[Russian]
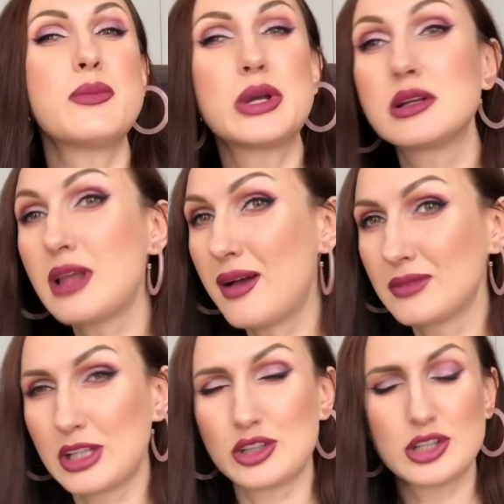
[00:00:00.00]

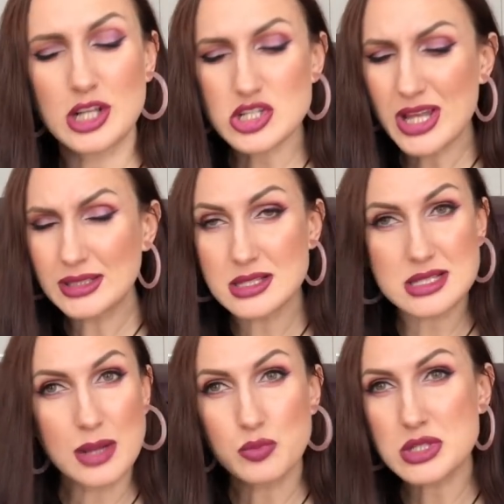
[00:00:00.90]
главный долгожданный
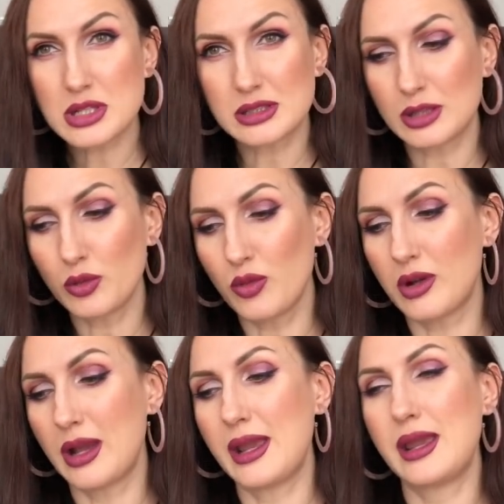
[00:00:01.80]
запуск
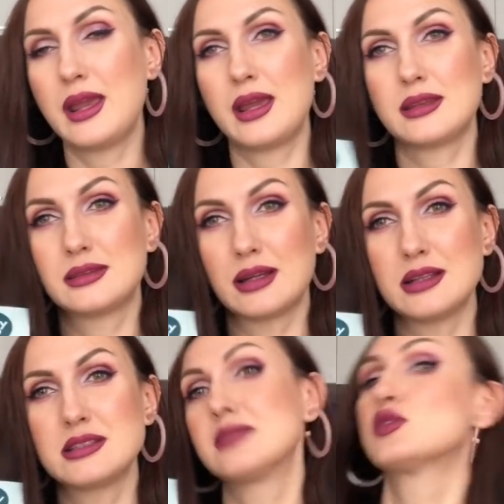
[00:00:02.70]
каталога – это
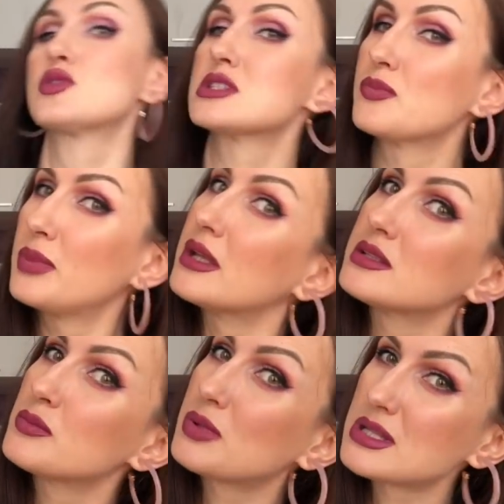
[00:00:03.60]

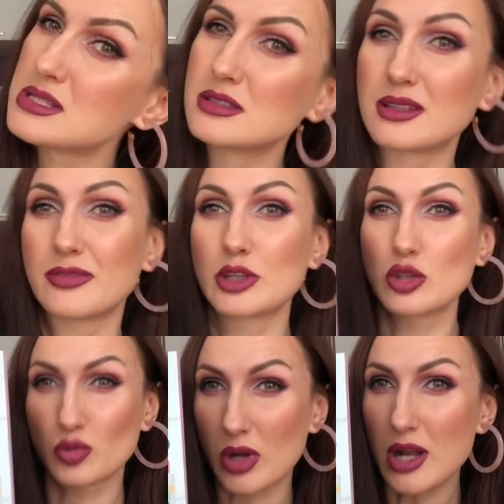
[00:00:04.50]
95%
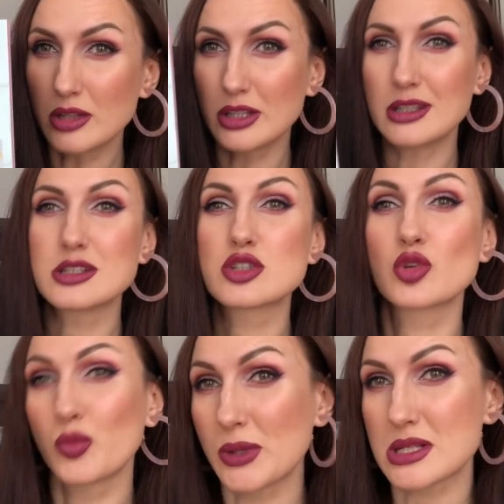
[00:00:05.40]
натуральный и
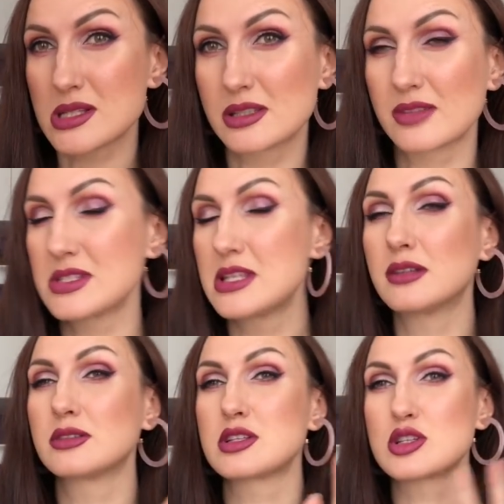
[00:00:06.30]
100%
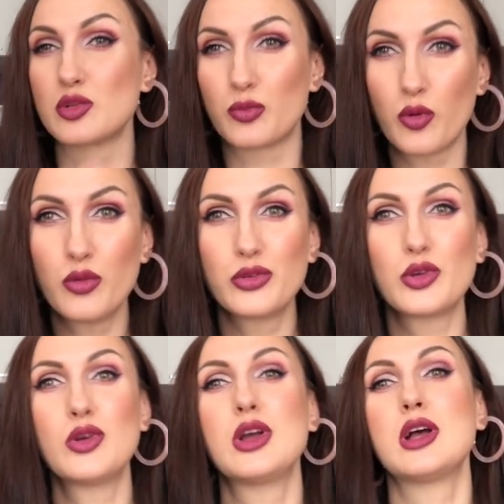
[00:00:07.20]
сделанные с
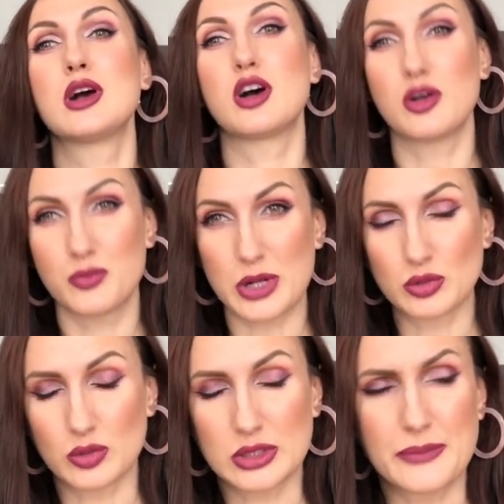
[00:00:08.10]
любовью а,
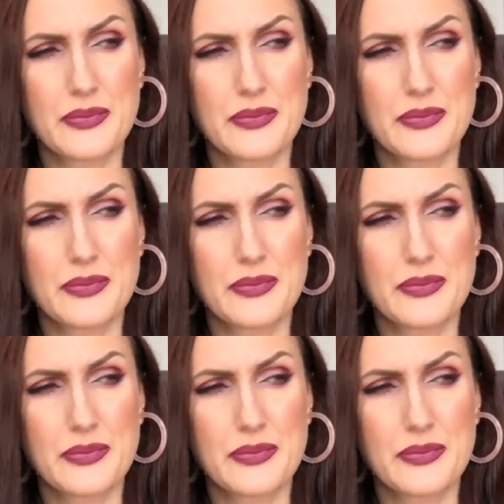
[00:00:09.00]
продукты.